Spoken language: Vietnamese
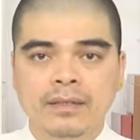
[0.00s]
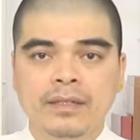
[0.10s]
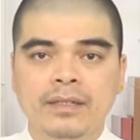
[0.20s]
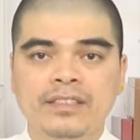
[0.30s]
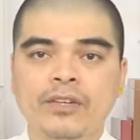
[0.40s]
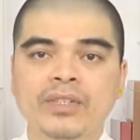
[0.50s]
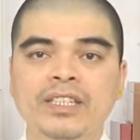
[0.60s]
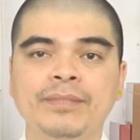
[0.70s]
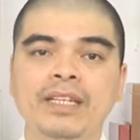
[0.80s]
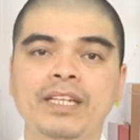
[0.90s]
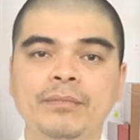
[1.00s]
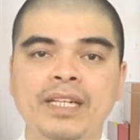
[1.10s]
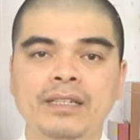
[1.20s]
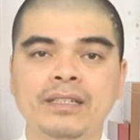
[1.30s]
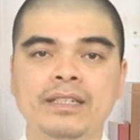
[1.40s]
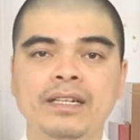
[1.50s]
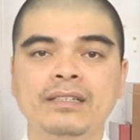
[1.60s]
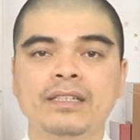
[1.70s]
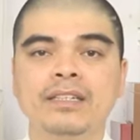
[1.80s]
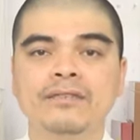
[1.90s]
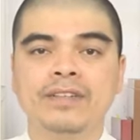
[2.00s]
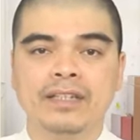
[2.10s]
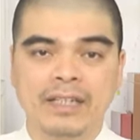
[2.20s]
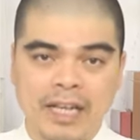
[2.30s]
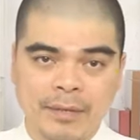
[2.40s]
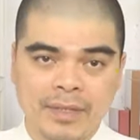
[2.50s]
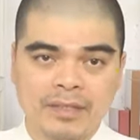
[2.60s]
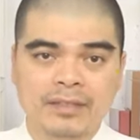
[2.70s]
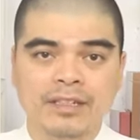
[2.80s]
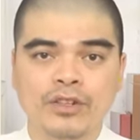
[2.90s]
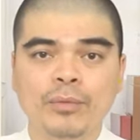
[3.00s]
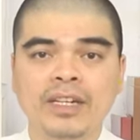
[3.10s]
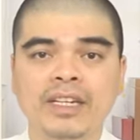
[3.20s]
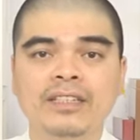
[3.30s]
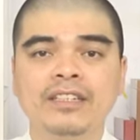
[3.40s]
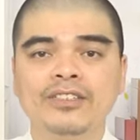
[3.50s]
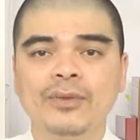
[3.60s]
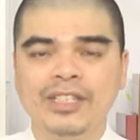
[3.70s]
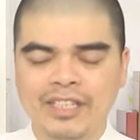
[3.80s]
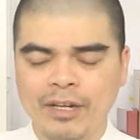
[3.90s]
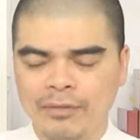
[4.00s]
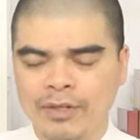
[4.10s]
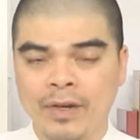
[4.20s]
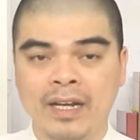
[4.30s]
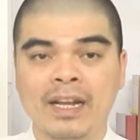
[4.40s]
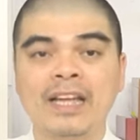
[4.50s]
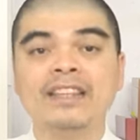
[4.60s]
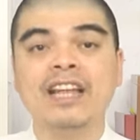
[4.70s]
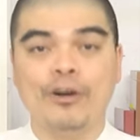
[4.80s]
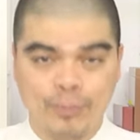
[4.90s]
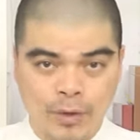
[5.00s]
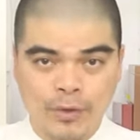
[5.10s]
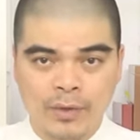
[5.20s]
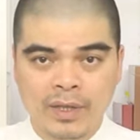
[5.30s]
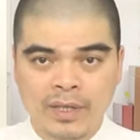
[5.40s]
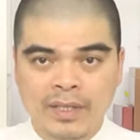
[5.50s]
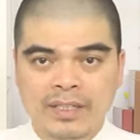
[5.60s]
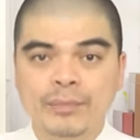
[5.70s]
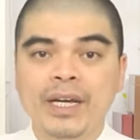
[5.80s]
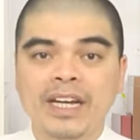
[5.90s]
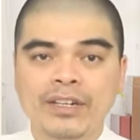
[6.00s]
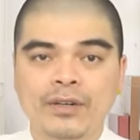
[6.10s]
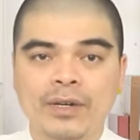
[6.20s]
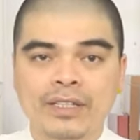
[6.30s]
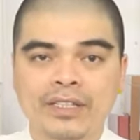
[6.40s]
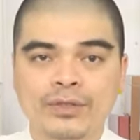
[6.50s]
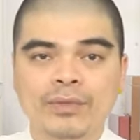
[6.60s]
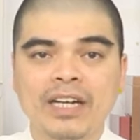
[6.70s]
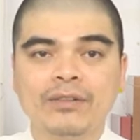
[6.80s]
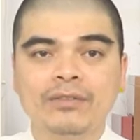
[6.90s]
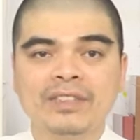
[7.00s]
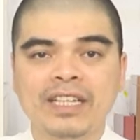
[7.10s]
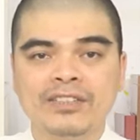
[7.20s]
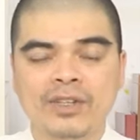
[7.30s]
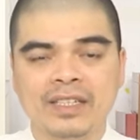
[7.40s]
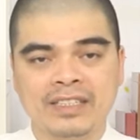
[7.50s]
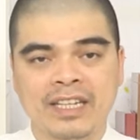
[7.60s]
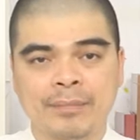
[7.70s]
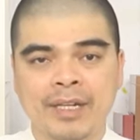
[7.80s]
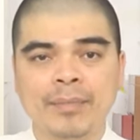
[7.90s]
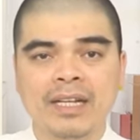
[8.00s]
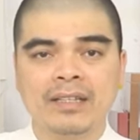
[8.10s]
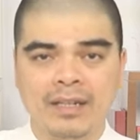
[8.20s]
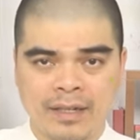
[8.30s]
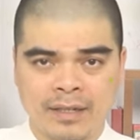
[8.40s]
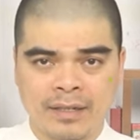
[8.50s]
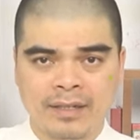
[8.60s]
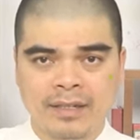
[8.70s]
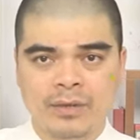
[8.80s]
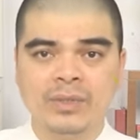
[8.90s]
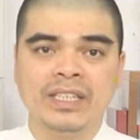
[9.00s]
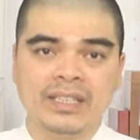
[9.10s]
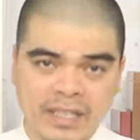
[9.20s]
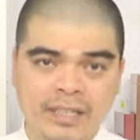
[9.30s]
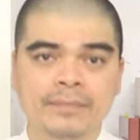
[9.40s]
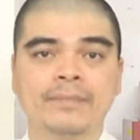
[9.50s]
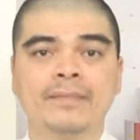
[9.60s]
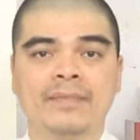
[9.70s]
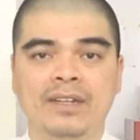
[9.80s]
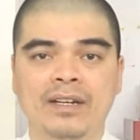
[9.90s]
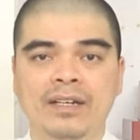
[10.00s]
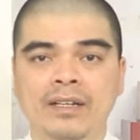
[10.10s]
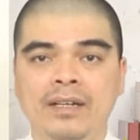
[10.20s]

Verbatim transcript: Thì trong cái dịp Tết Thanh Minh ấy, thì các gia đình Việt Nam ấy, thường có một nghi thức rất quan trọng, đó là lễ tảo mộ. Thì bên cạnh đó thì chúng ta cũng sẽ dọn dẹp cái bàn thờ của Gia Tiên đó.